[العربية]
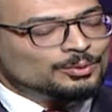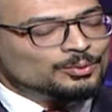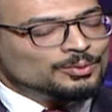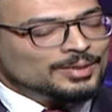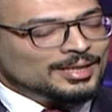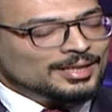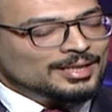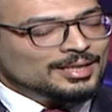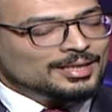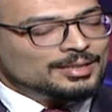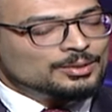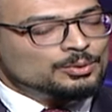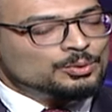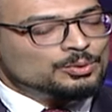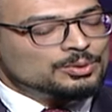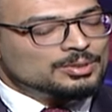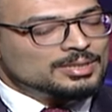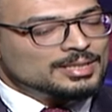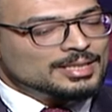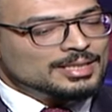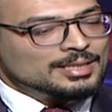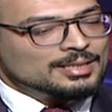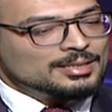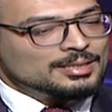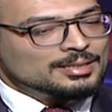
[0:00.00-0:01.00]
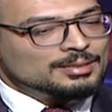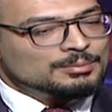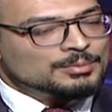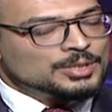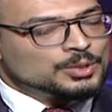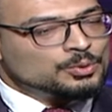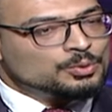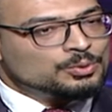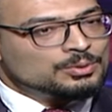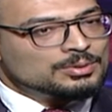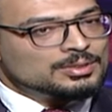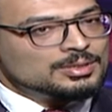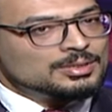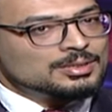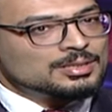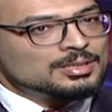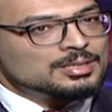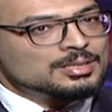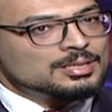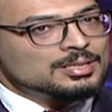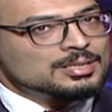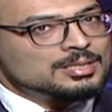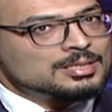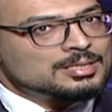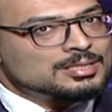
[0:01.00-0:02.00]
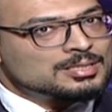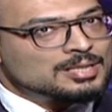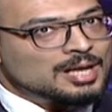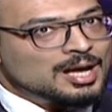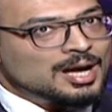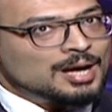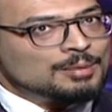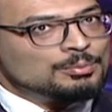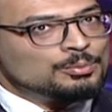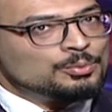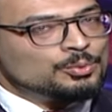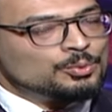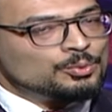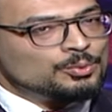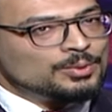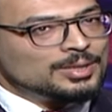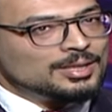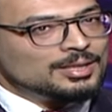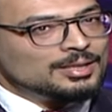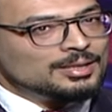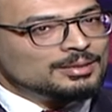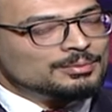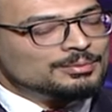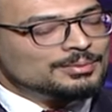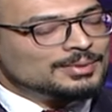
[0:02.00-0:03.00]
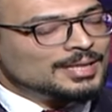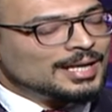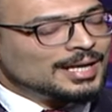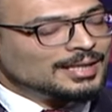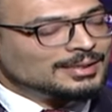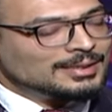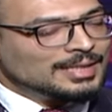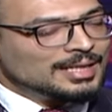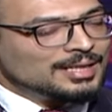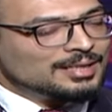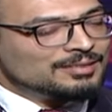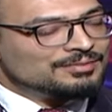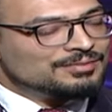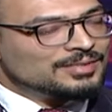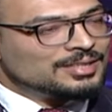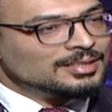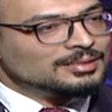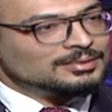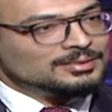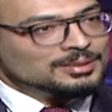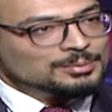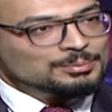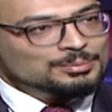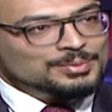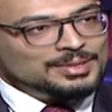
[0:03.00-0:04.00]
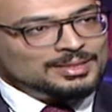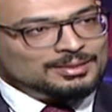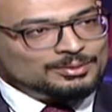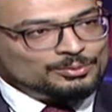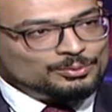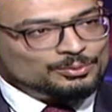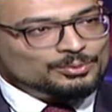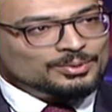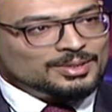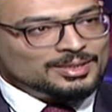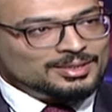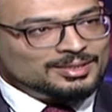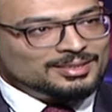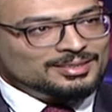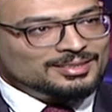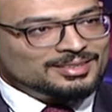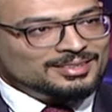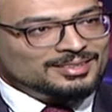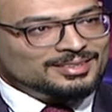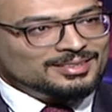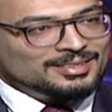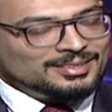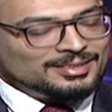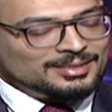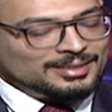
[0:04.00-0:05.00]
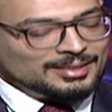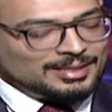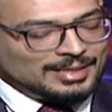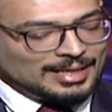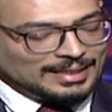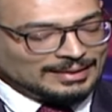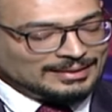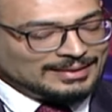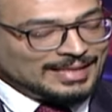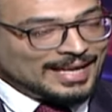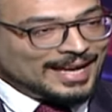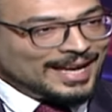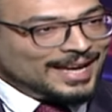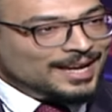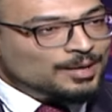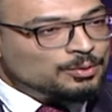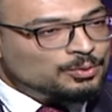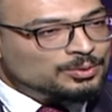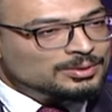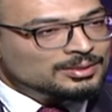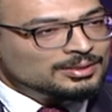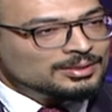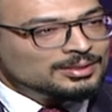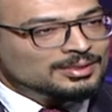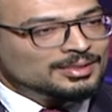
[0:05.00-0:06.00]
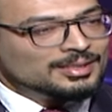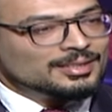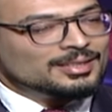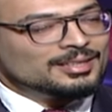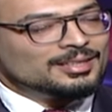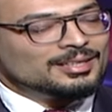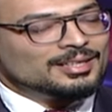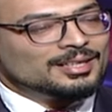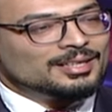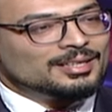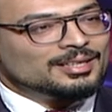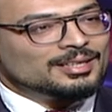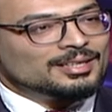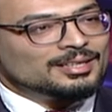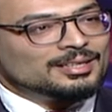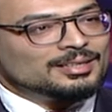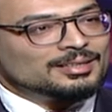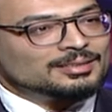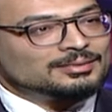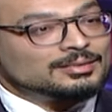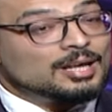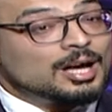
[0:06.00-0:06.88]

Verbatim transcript: وعلاجه آه، بيكون صعب وبيحتاج فريق طبي وتعاون آه، يعني آه،